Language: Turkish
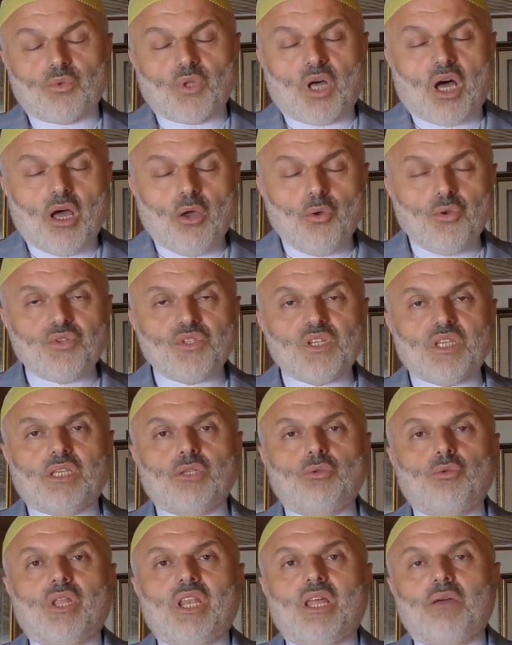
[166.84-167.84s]
daha
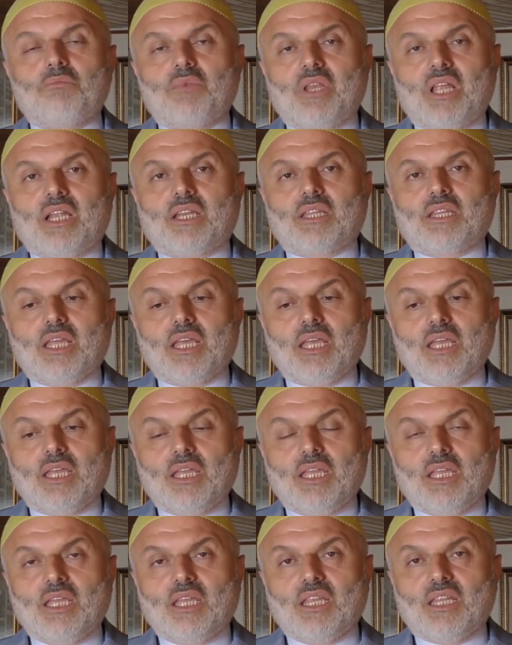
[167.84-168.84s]
önceki dönemlerde
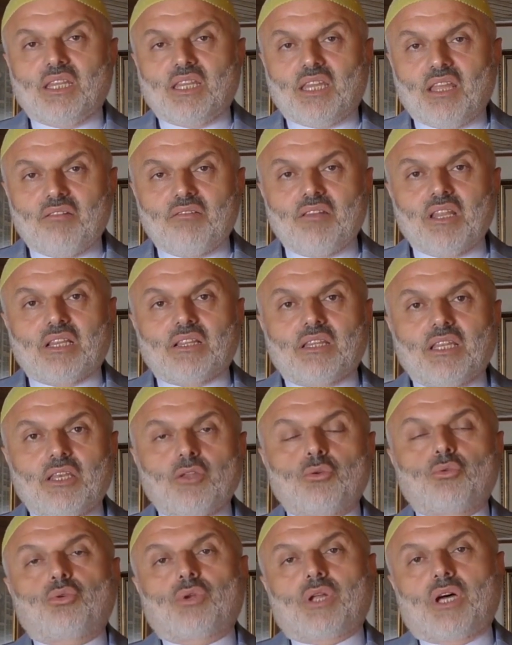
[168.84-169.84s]

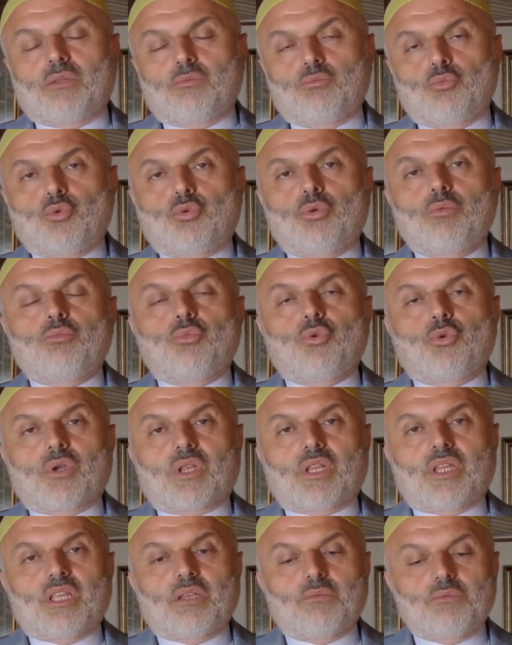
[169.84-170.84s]
devletleri kuran bütün
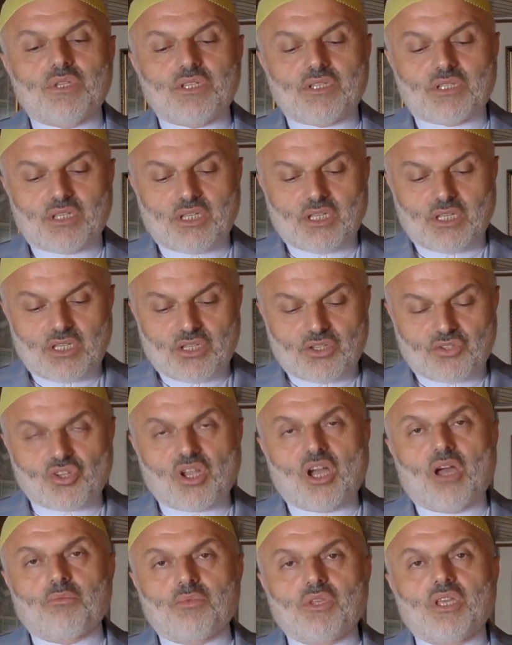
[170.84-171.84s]
büyüklerimiz
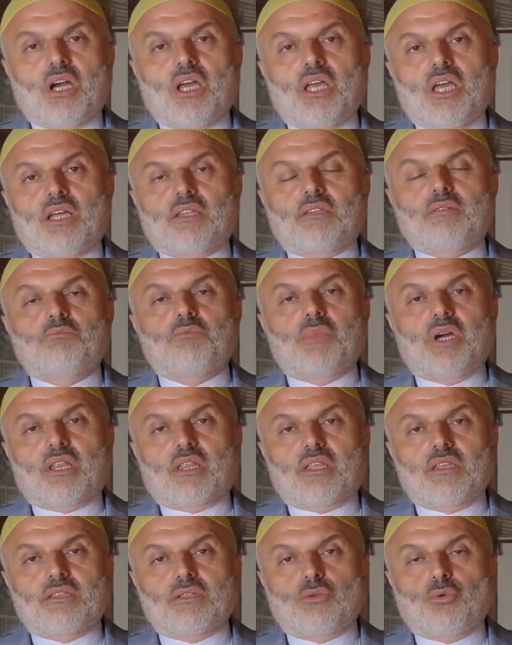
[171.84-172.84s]
camiyi hayatın
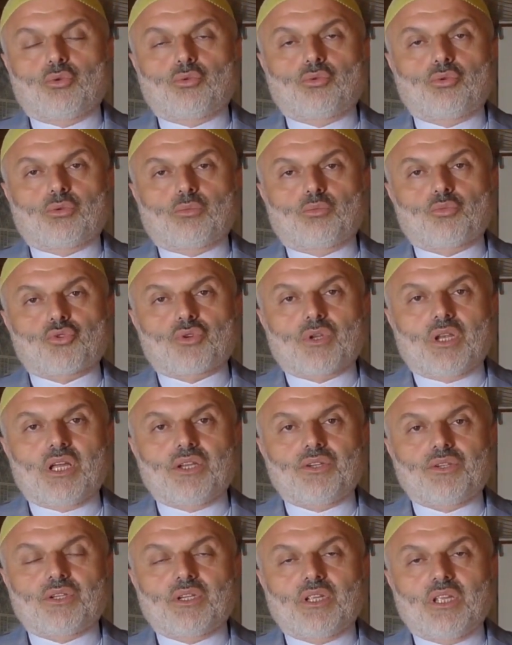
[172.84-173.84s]
merkezine
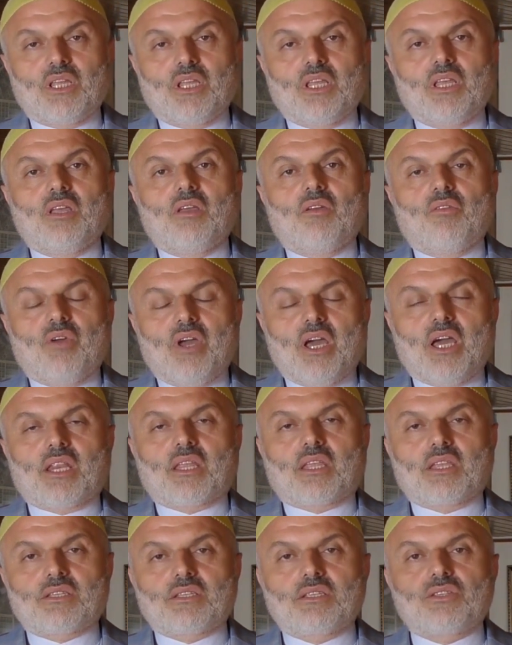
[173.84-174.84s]
oturtmuşlar ve
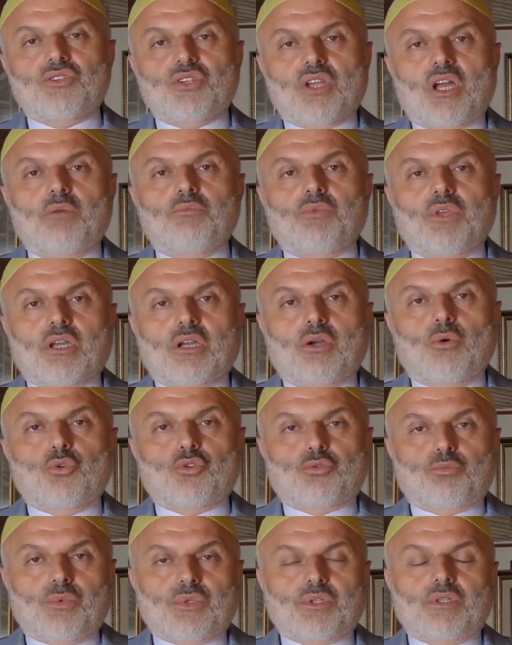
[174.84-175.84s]
herkesin camiye
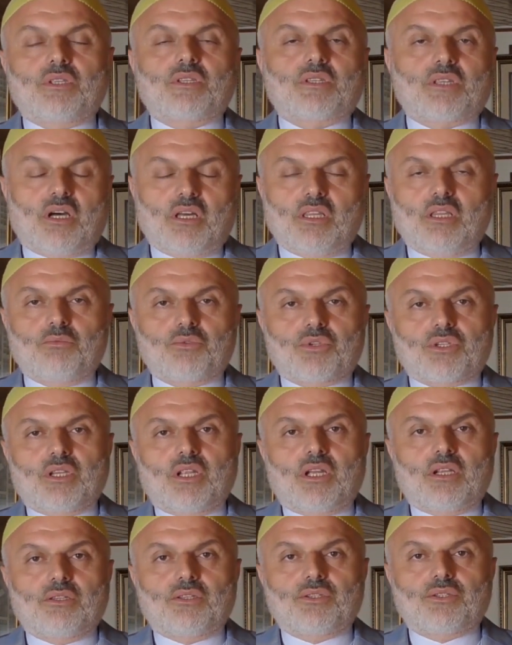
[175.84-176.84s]
kavuşmasını
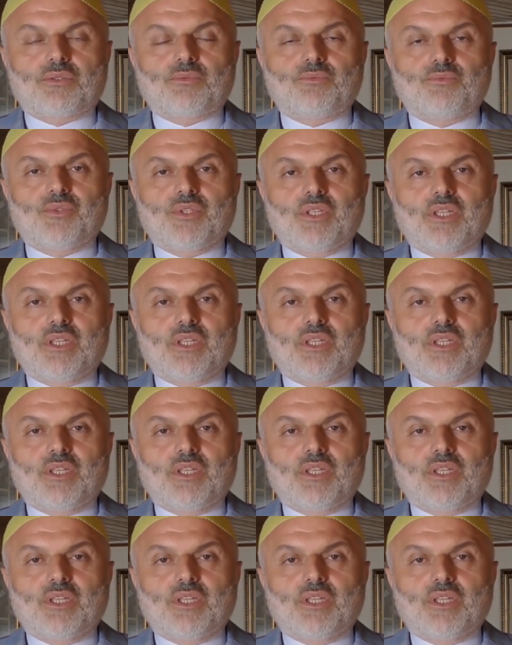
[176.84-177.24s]
sağlamışlardır.